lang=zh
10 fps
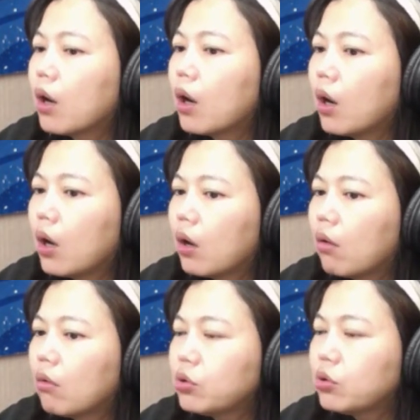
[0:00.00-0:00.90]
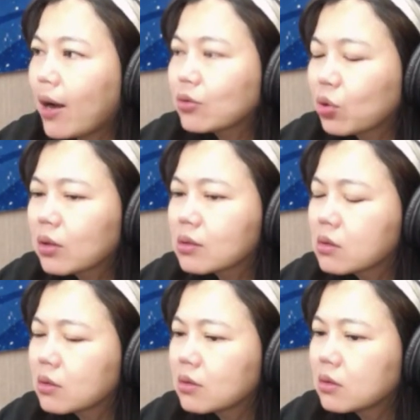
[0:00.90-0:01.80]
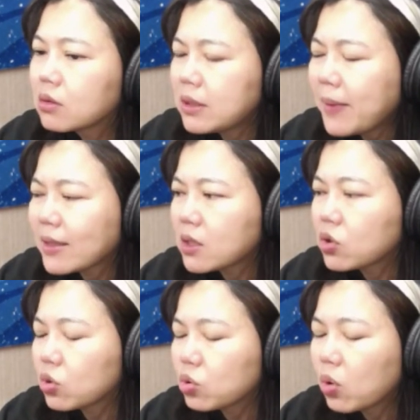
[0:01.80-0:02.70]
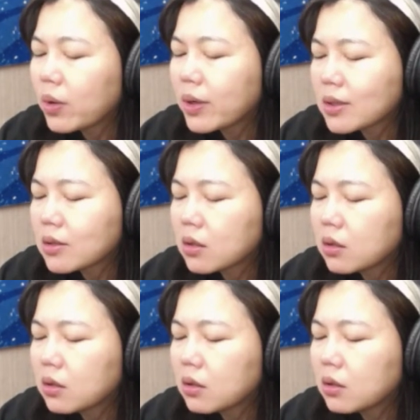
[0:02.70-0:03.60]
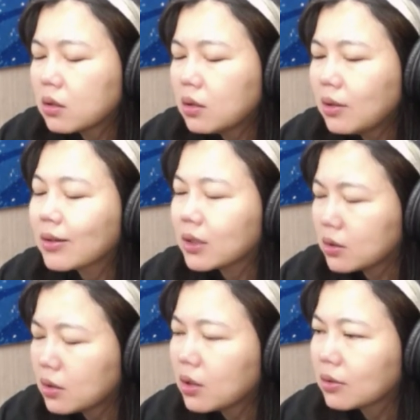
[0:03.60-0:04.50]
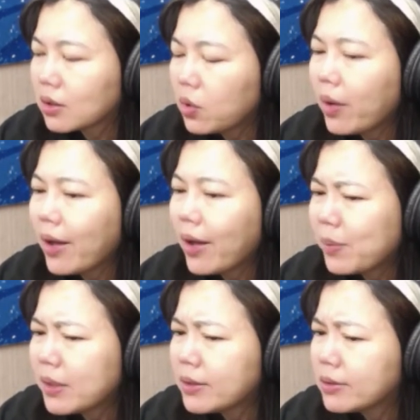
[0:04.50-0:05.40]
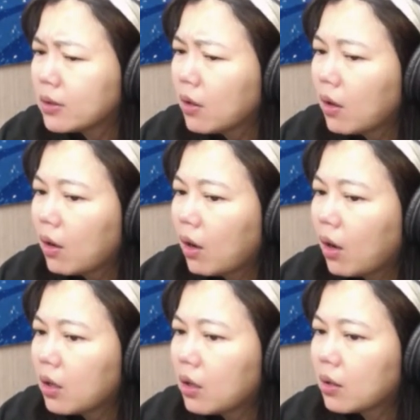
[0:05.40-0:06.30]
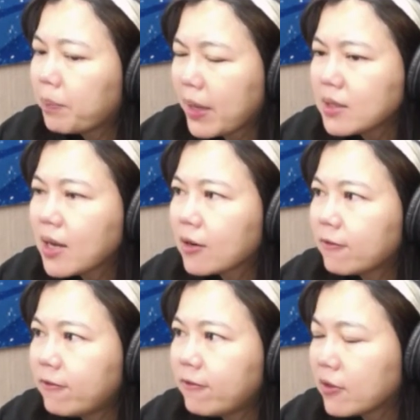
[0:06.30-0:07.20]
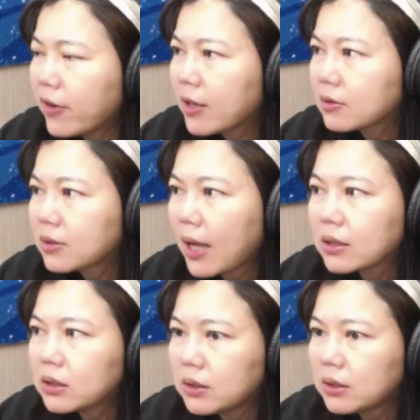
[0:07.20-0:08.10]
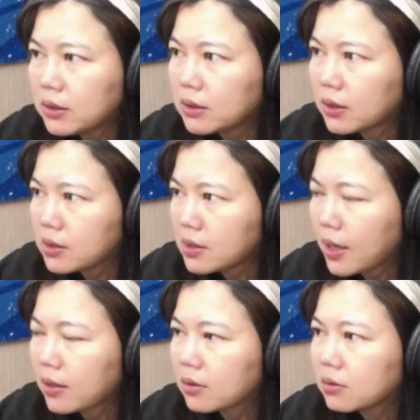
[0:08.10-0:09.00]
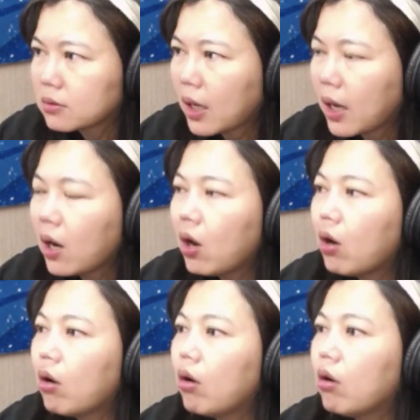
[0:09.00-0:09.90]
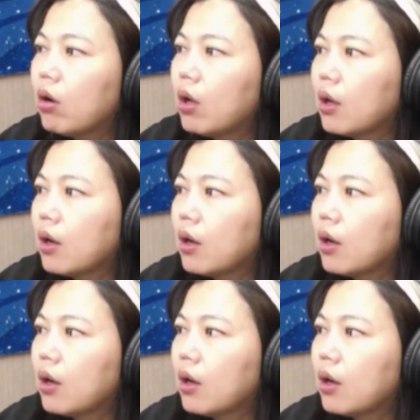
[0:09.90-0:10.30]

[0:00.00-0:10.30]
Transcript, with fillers: 呃，我觉得要说，起码这种作为是要肯定的，因为他们，呃，赔上了非常非常大的经济成长，然后，